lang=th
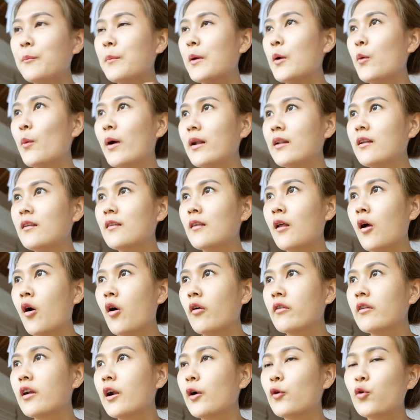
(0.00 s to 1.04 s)
เป็นวันที่สอง
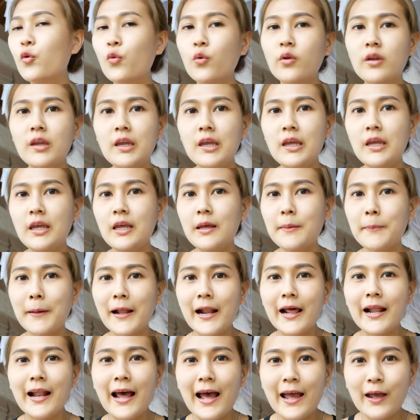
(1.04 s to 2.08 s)
ที่เราอยู่ที่
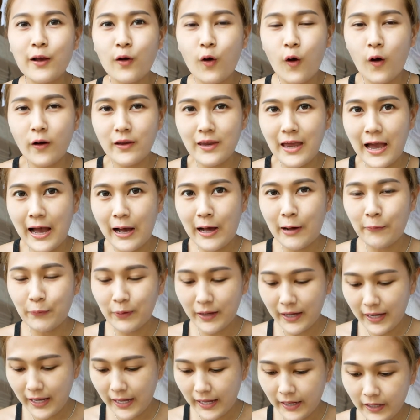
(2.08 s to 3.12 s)
Paradise เกาะยาว
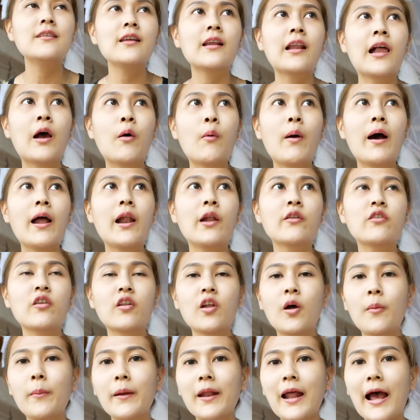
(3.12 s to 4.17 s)
นะคะจริงแล้วอ่ะเราจะ
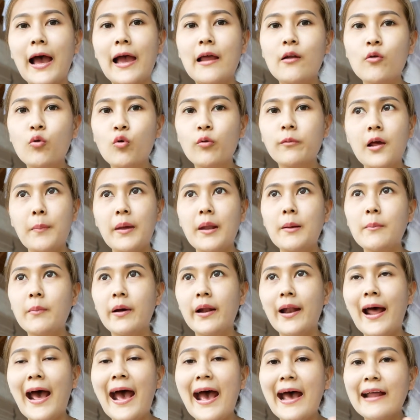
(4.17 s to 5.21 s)
ต้องไปถ่ายรูปเป็นเหมื
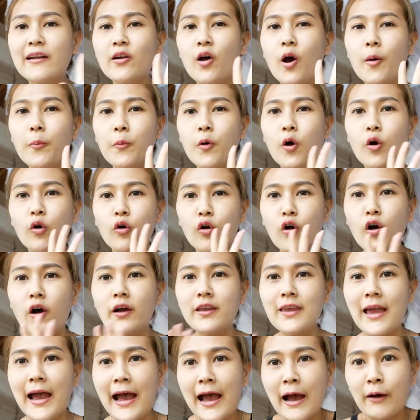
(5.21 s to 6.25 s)
อนห้าท็อปของเกาะ
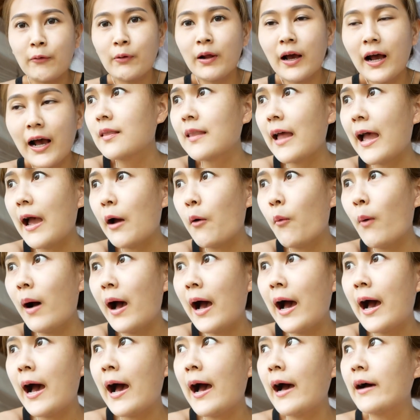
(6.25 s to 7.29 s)
ยาวนะแต่
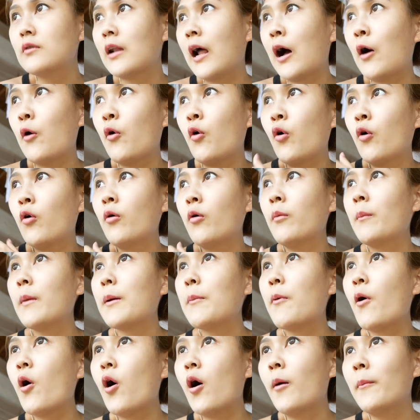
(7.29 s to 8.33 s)
ว่าเราไม่
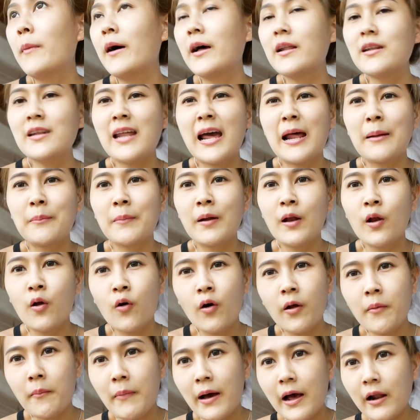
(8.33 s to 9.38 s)
พร้อมอ่ะแดดมันร้อ
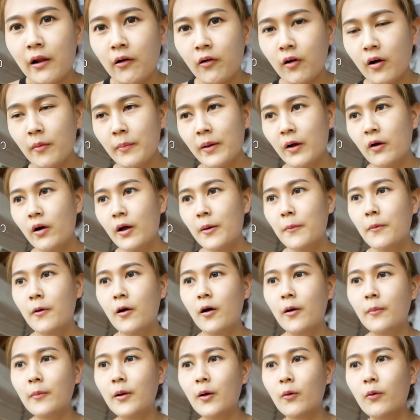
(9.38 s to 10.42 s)
นมากแล้วก็ไม่ค่อยพร้อ
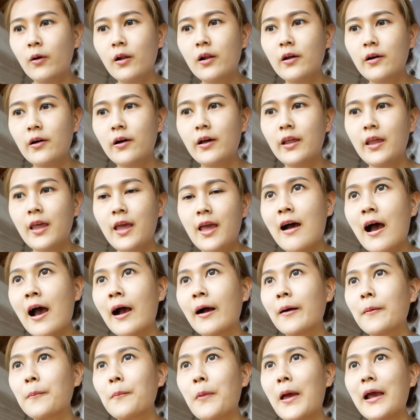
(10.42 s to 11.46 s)
มเราก็เลยกลับ
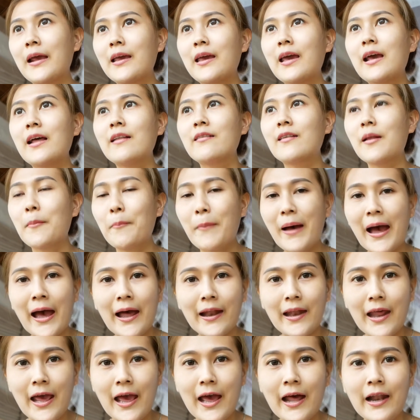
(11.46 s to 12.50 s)
แพ็กเกจสปา
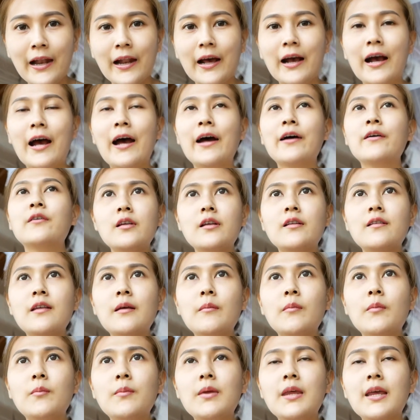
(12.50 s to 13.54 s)
แทนนะคะจริ
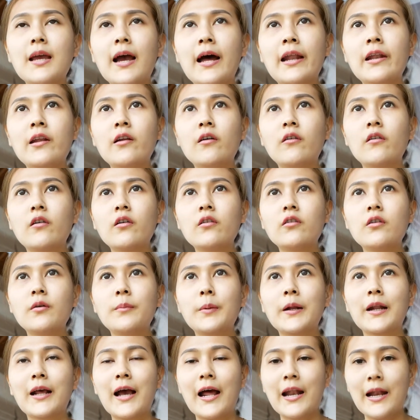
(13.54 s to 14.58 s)
งๆมีอันนึงก็คือ
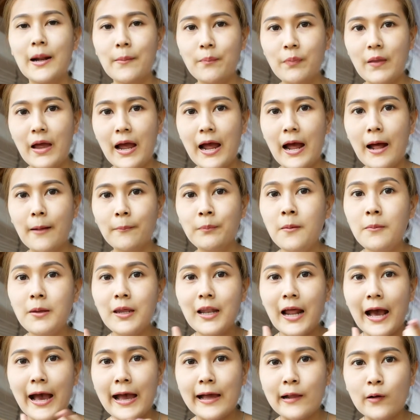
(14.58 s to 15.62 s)
เป็นการดำน้ำมี
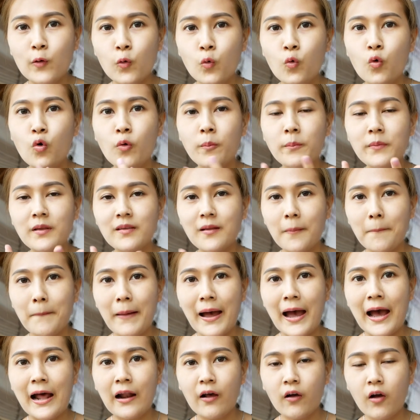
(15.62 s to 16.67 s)
ถ่ายรูปมีส
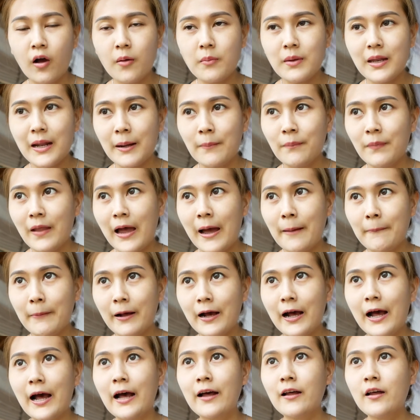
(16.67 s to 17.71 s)
ปาแล้วก็มีดำน้ำ
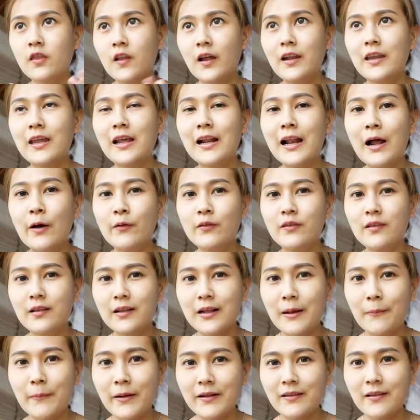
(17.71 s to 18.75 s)
นะคะตอนนี้เรา
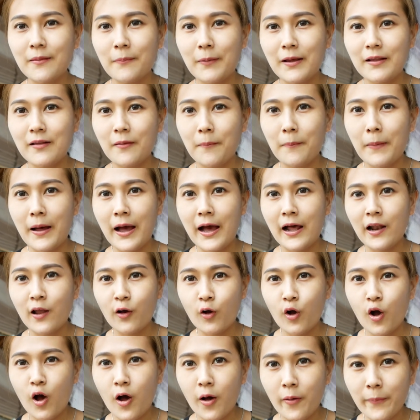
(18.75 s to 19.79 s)
กำลังจะไปสปาแล้ว
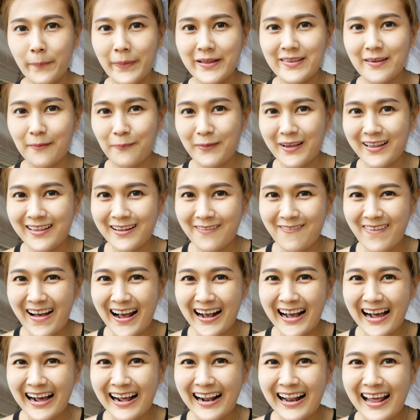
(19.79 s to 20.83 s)
ก็มันจะเป็นสปา
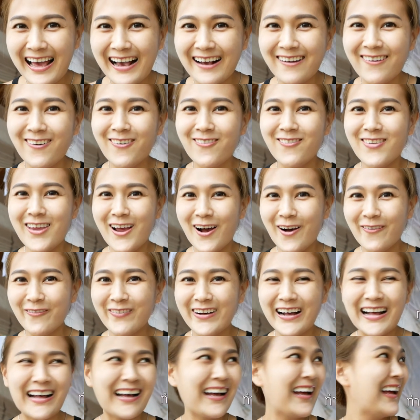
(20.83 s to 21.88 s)
ครั้งแรกของพี่อ๊อฟ
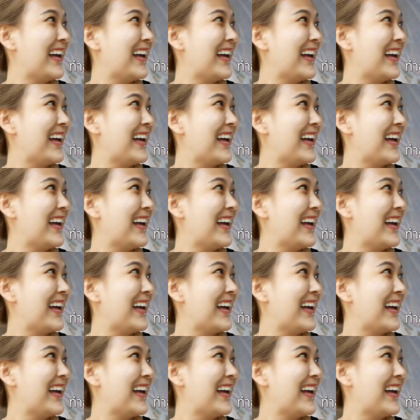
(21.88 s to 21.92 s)
ค่ะ